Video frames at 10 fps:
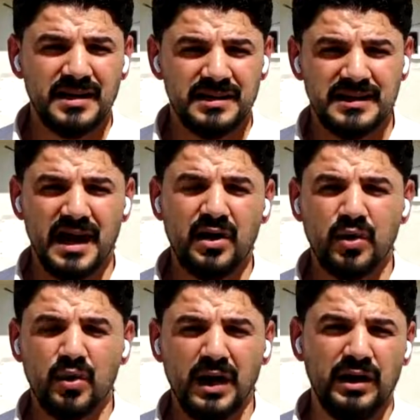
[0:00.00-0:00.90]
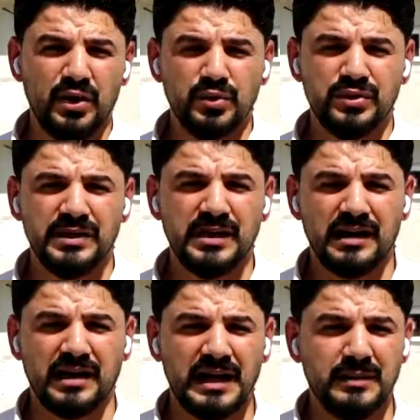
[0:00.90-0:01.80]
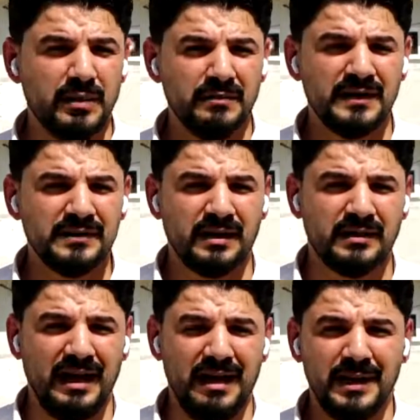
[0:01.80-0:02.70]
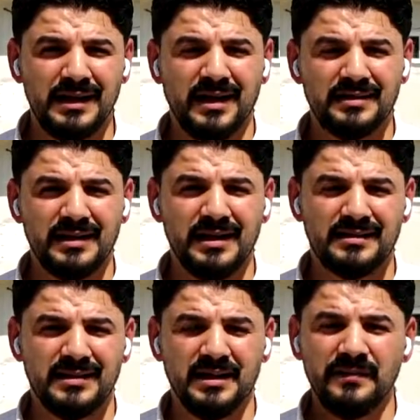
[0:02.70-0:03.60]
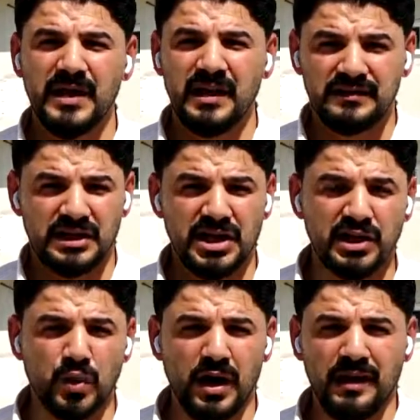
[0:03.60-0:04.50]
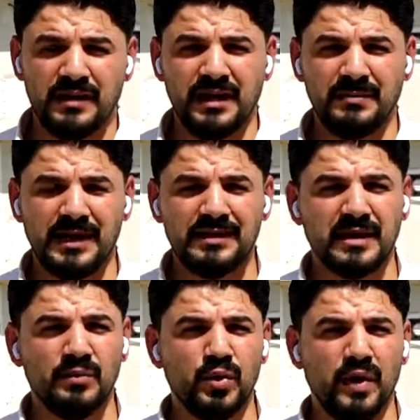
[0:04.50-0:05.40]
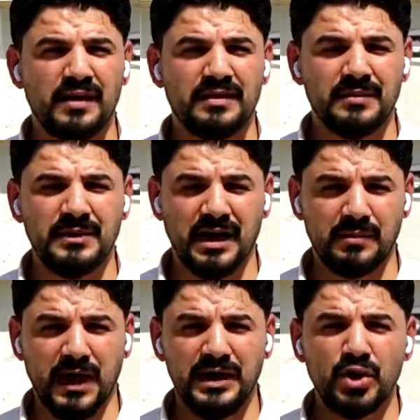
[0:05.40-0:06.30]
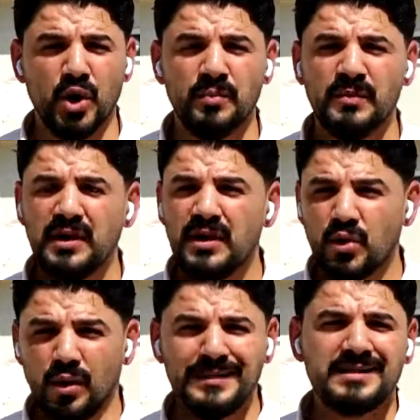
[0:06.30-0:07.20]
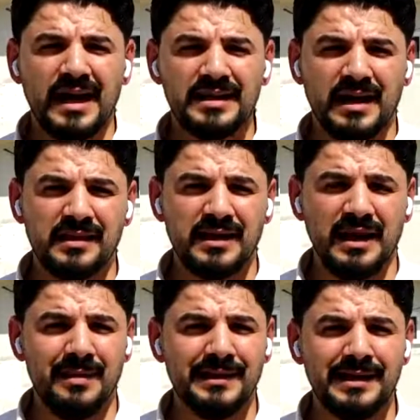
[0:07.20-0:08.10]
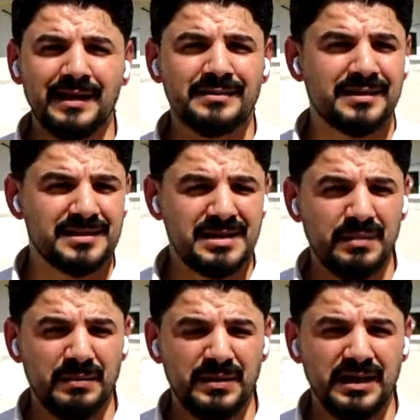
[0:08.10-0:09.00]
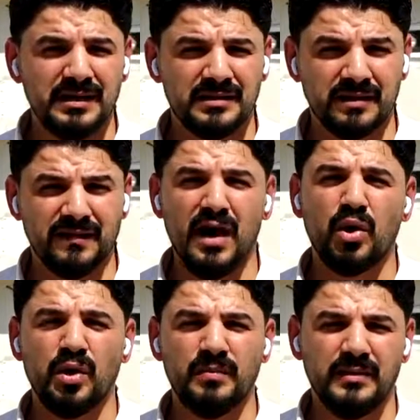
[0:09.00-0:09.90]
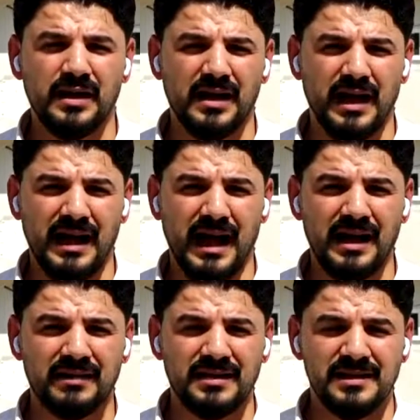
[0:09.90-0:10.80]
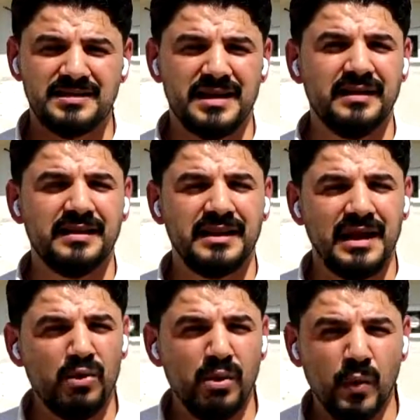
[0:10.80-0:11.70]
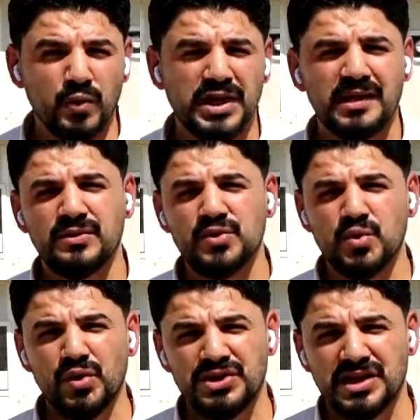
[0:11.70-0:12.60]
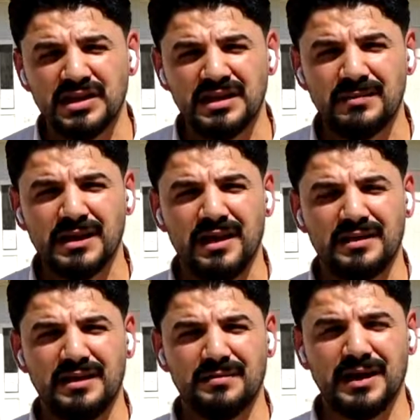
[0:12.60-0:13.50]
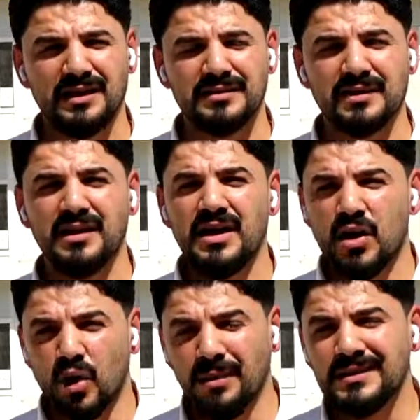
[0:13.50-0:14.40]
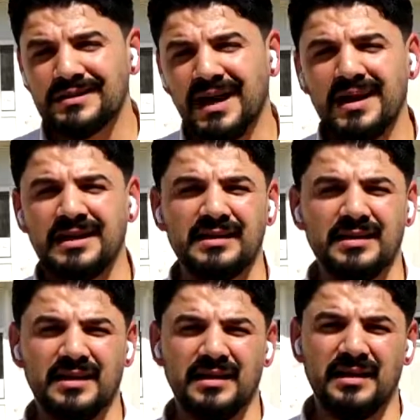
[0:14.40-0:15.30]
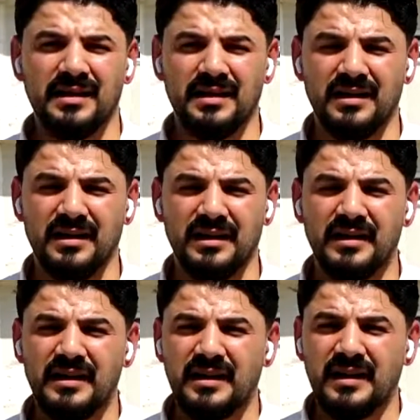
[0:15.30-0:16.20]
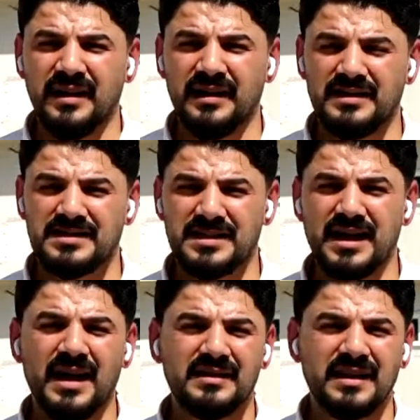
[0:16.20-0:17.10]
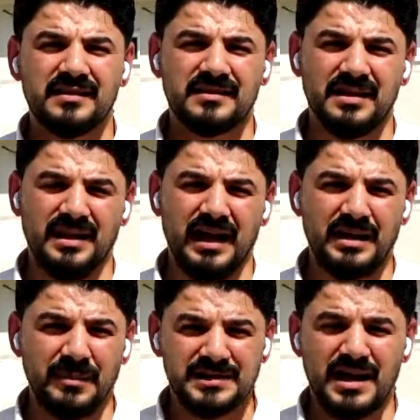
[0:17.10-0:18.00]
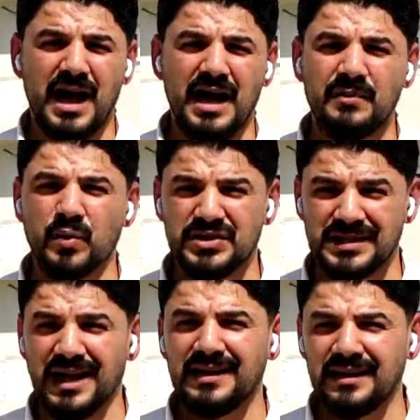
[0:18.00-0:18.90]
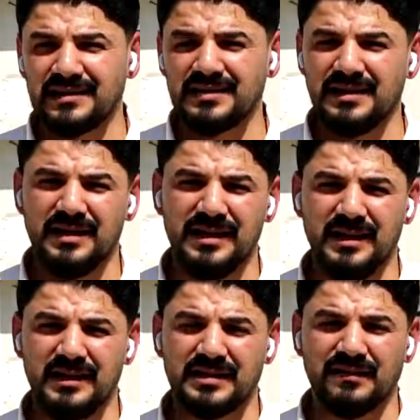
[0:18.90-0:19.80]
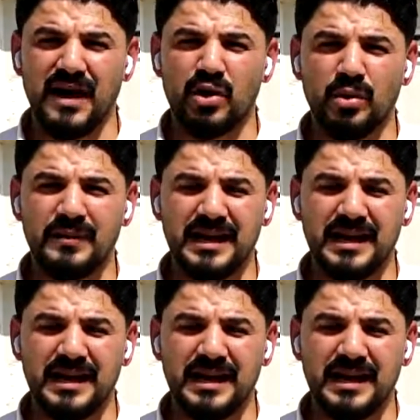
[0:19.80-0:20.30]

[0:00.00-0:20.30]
زاخو الحدودية القريبة من منطقة العمليات التي تشهدها هذه المناطق منذ أكثر من 40 يوم وبالتالي هذه العمليات تتسبب بتفاقم الحالات الإنسانية وموجات نزوح جديدة من هذه المناطق وبالتالي آه، آه، آه، زيادة المصاعب وزيادة تفاقم